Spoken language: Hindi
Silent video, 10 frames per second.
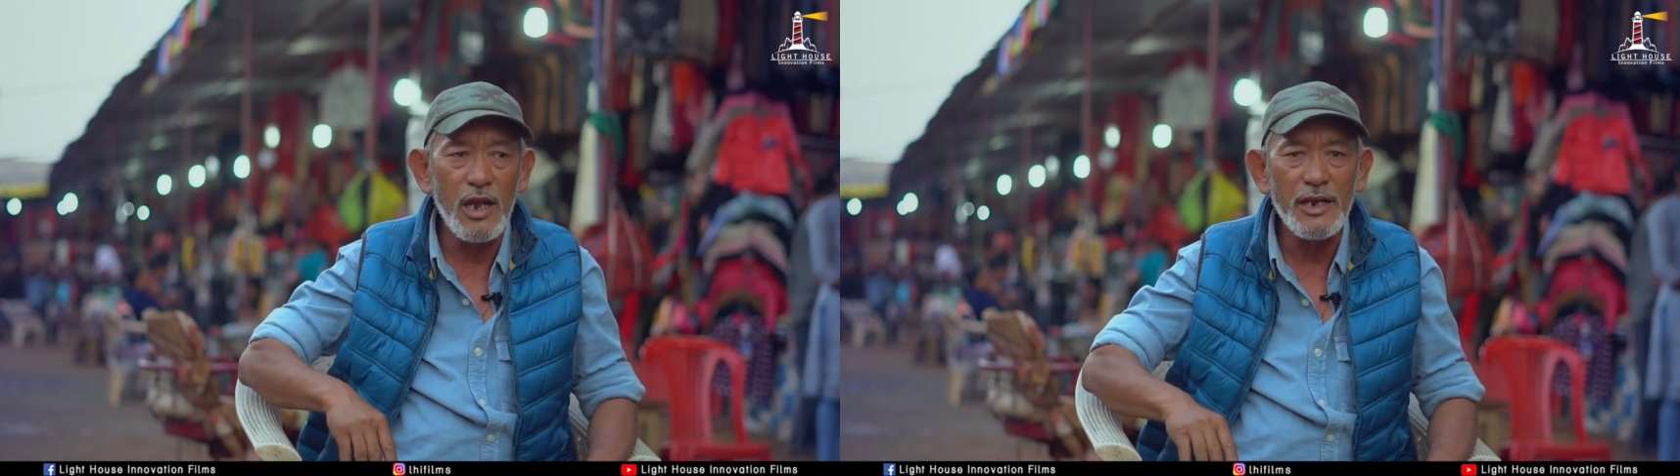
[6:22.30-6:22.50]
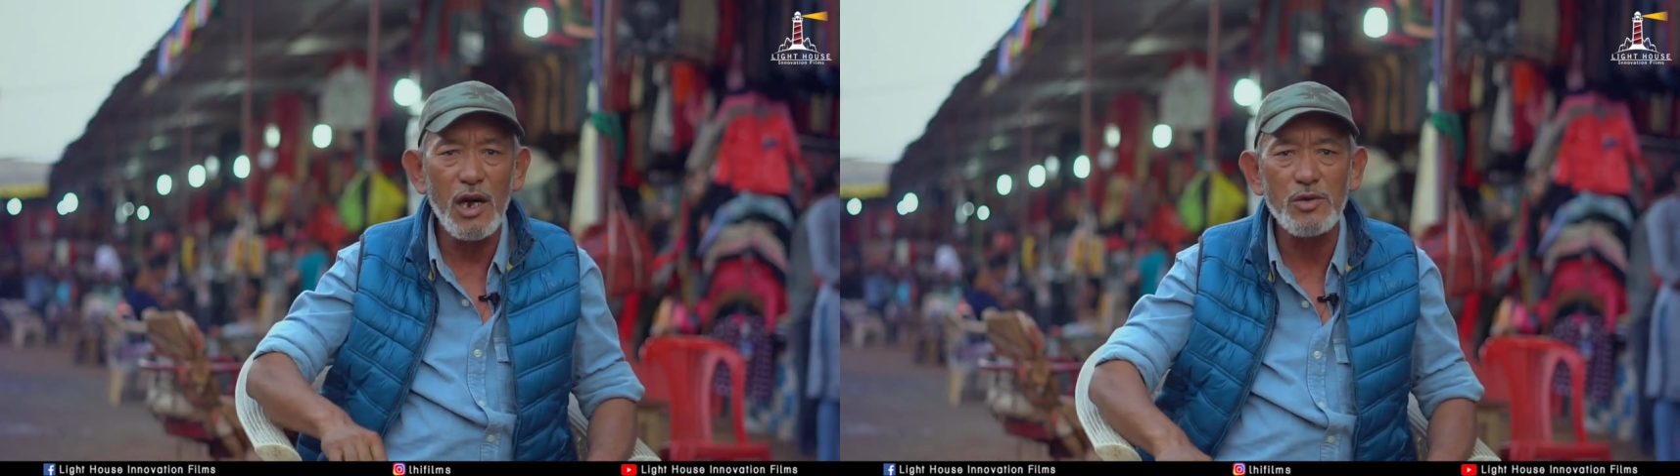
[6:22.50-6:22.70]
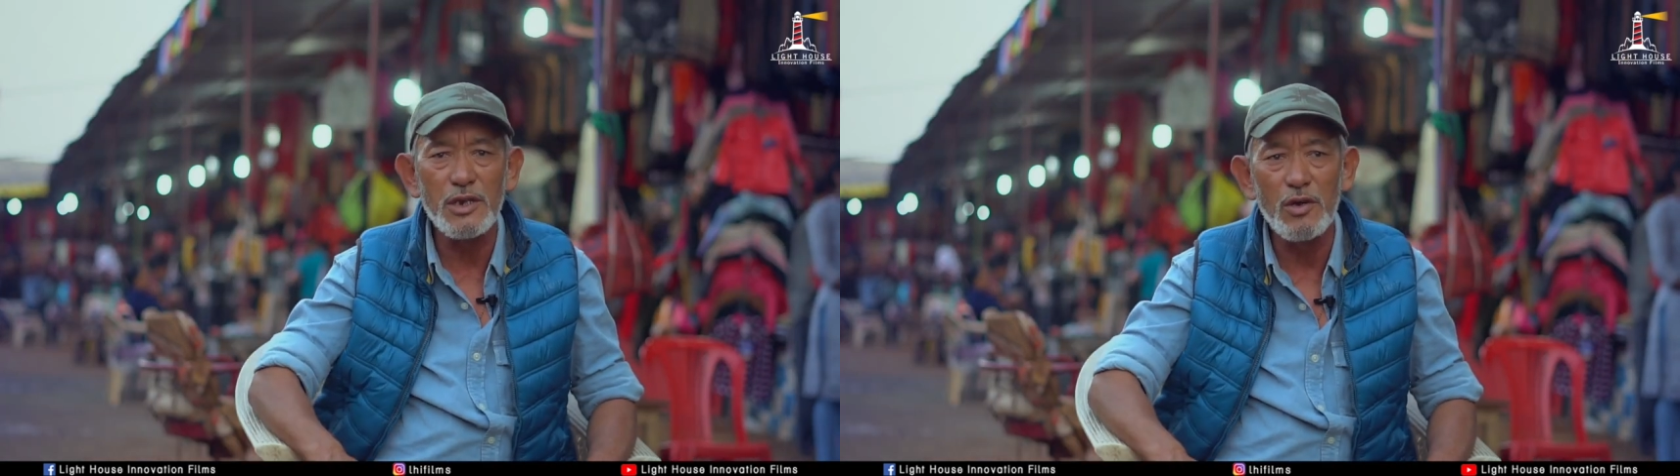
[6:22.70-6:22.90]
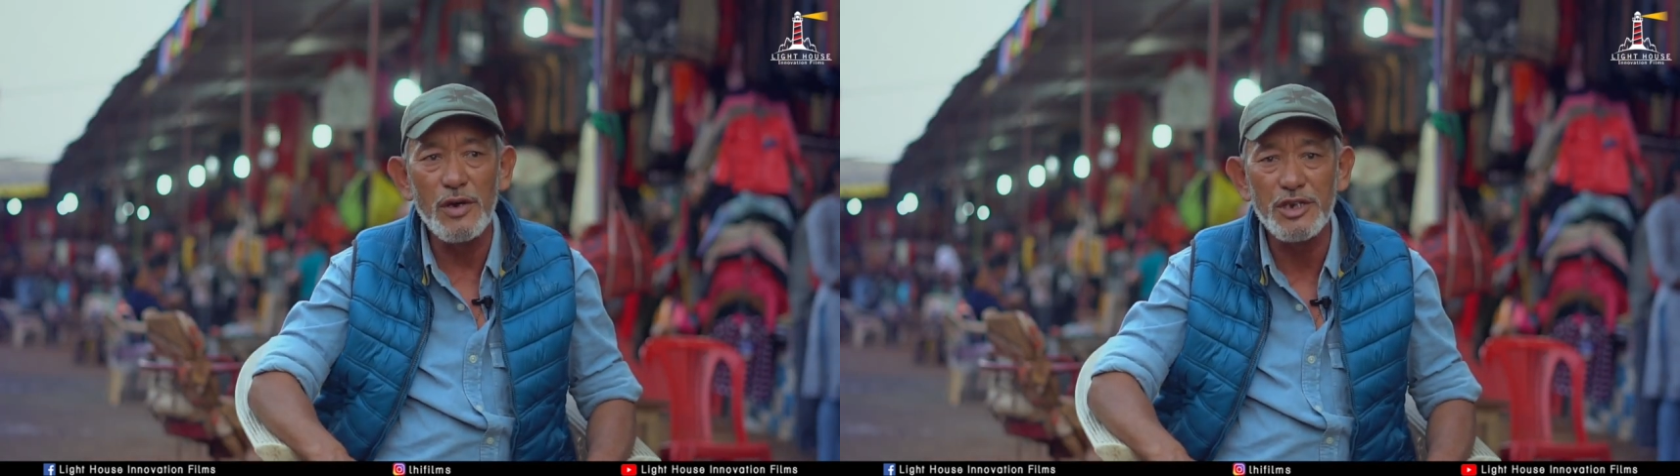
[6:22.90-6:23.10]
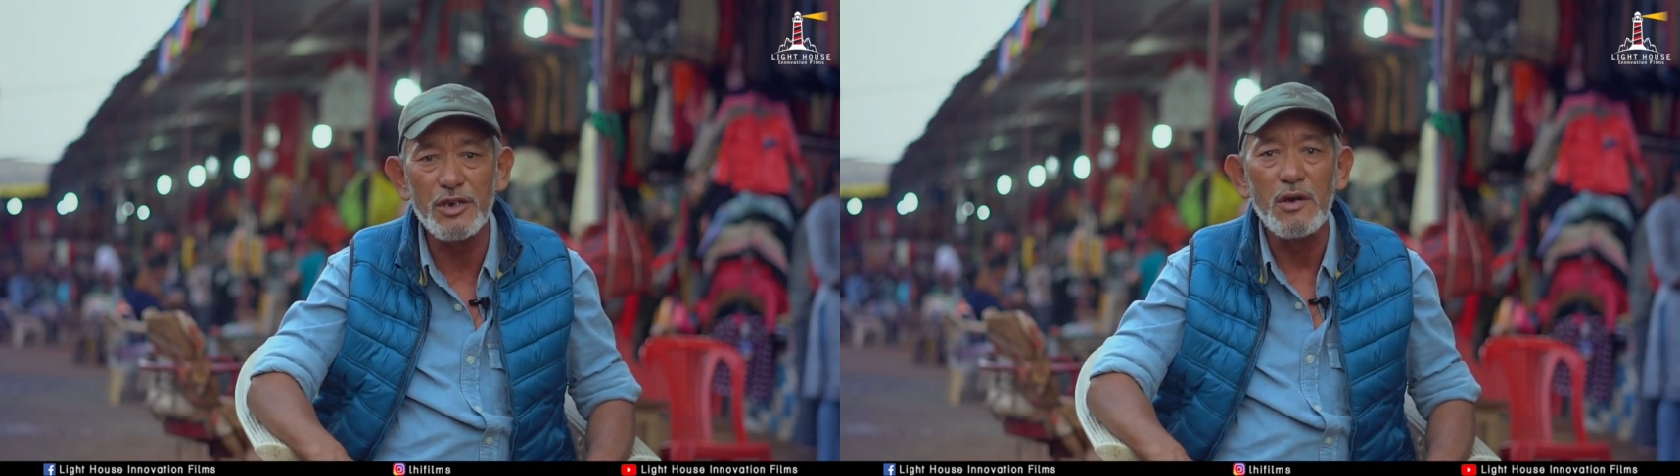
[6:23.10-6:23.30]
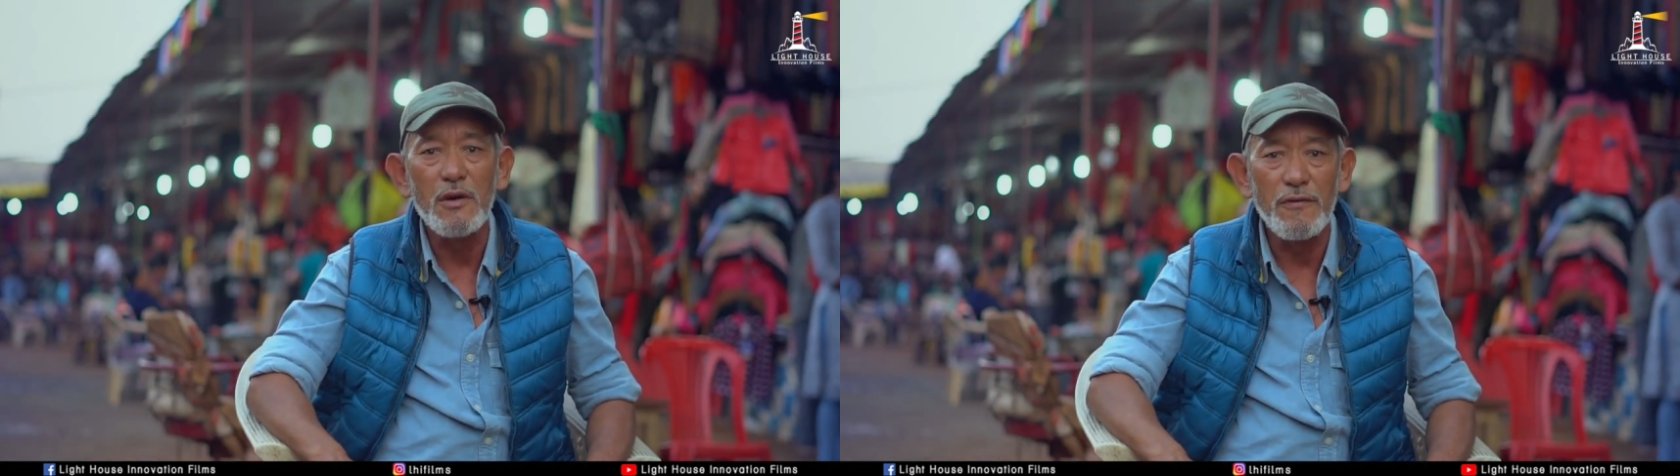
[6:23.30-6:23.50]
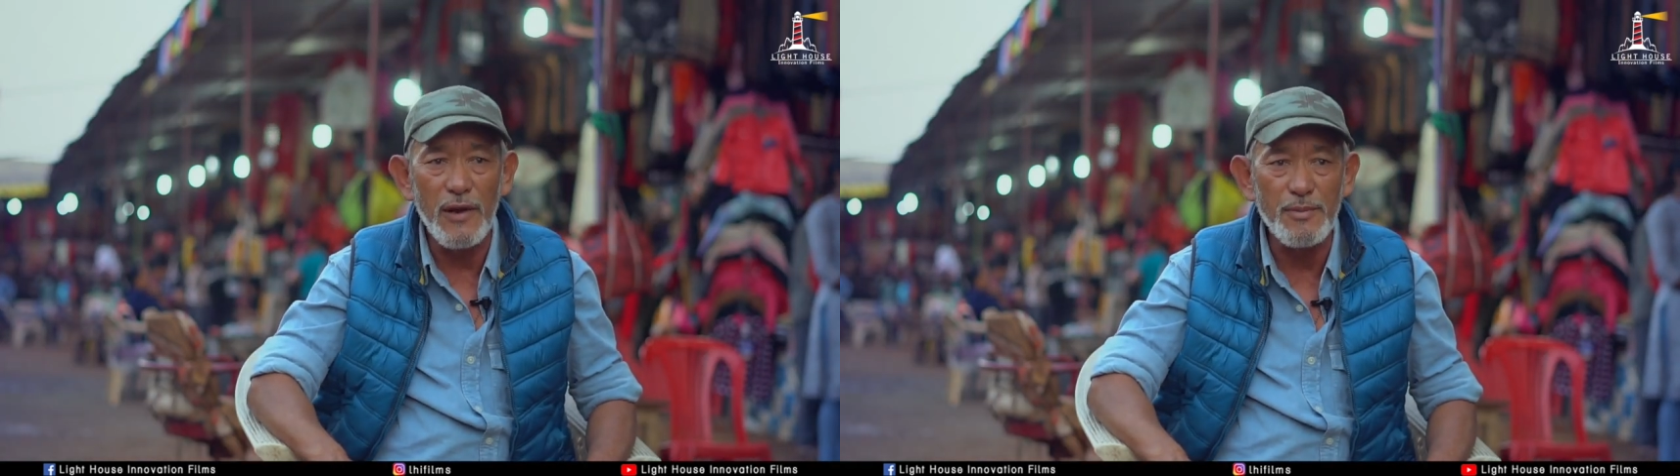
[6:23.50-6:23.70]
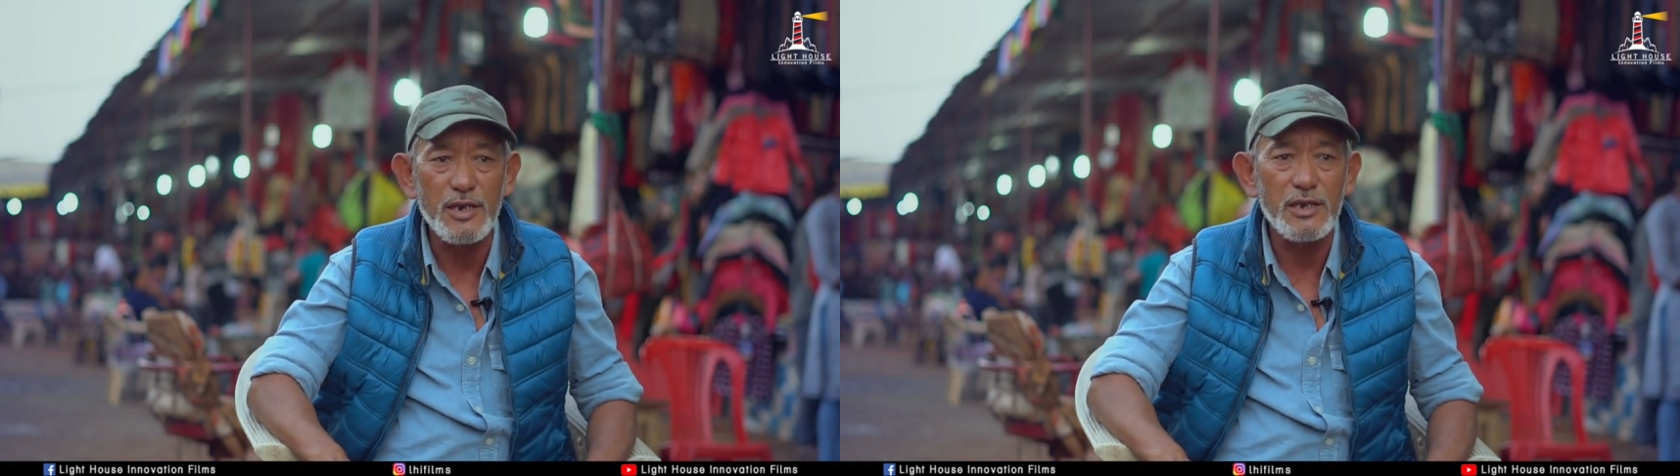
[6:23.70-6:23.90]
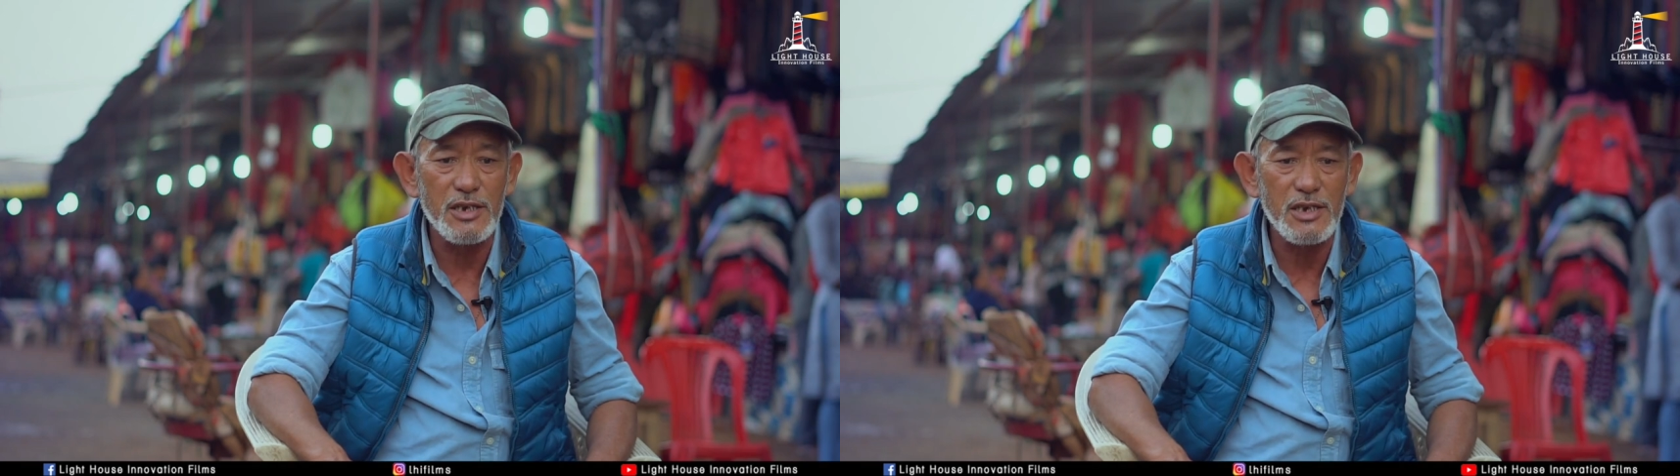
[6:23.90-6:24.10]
लाइट हाउस इनोवेशन फिल्म्स